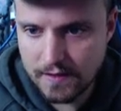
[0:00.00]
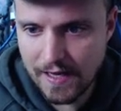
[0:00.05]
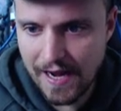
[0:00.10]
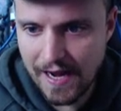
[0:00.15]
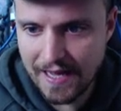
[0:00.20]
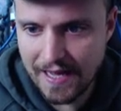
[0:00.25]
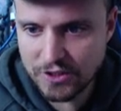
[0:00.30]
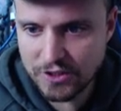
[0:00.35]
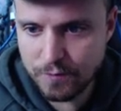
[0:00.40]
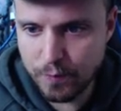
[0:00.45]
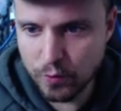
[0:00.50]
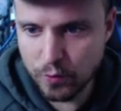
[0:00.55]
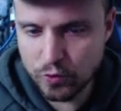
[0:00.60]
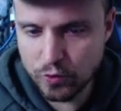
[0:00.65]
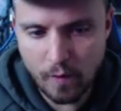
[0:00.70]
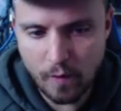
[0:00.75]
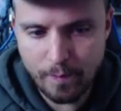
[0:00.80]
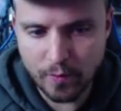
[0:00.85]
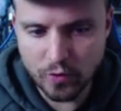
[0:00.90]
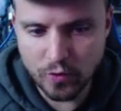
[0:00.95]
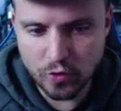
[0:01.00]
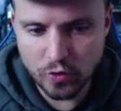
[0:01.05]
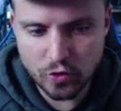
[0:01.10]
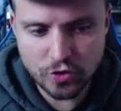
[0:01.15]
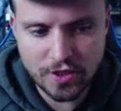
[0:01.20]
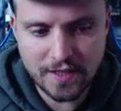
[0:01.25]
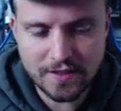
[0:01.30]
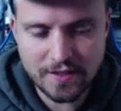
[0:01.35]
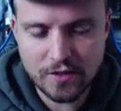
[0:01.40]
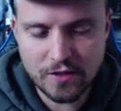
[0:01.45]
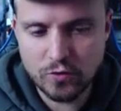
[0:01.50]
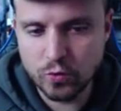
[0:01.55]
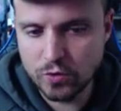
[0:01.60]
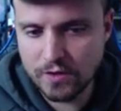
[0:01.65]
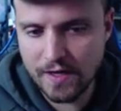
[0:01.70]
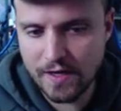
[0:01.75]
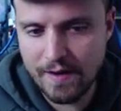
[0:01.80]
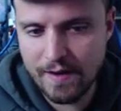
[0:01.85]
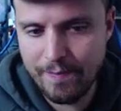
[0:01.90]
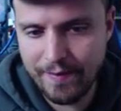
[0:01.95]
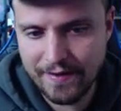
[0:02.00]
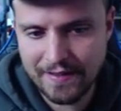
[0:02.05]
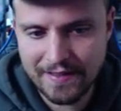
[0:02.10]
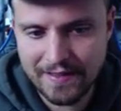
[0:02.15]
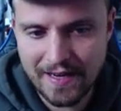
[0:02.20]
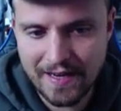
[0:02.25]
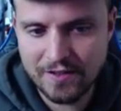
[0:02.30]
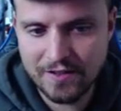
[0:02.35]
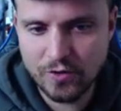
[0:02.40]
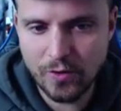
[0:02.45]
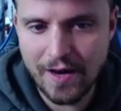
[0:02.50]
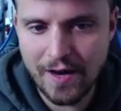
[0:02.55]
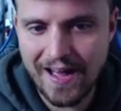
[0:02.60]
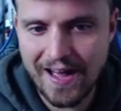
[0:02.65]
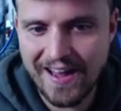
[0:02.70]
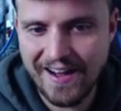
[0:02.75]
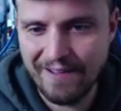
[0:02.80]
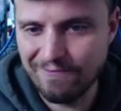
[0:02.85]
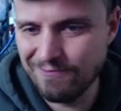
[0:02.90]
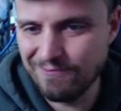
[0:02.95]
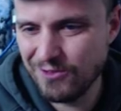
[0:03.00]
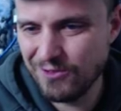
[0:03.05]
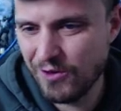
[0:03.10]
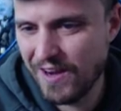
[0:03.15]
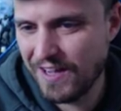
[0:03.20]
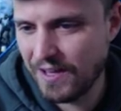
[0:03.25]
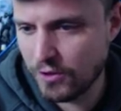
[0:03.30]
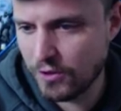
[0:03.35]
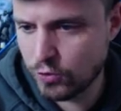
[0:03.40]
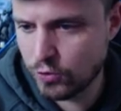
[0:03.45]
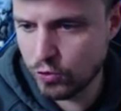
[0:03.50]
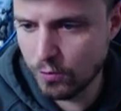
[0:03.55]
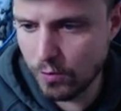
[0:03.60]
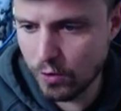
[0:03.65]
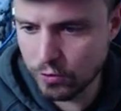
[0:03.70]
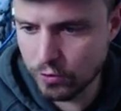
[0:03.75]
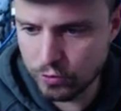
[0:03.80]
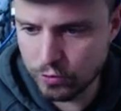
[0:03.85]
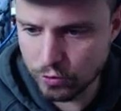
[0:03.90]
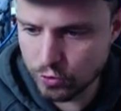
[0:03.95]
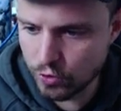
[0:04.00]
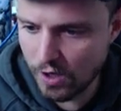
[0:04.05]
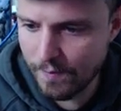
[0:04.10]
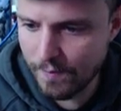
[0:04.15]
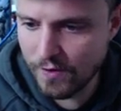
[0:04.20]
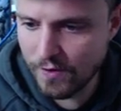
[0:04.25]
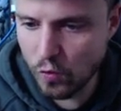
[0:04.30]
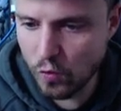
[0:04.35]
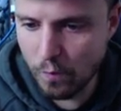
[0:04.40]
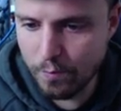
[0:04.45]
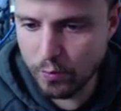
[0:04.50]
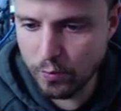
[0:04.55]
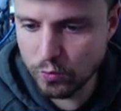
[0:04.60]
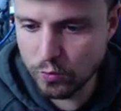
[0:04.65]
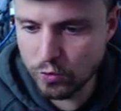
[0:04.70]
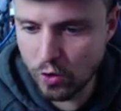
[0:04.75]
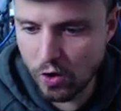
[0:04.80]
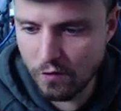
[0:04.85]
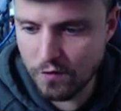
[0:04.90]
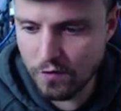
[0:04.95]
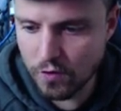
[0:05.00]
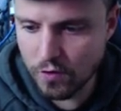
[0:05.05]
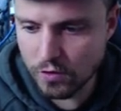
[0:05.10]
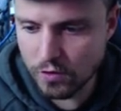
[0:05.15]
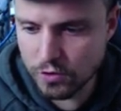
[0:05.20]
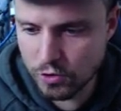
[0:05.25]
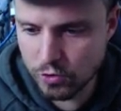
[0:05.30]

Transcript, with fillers: Delange purtroppo nonostante tutte le partite da titolare non è cresciuto molto, solamente un punto overall.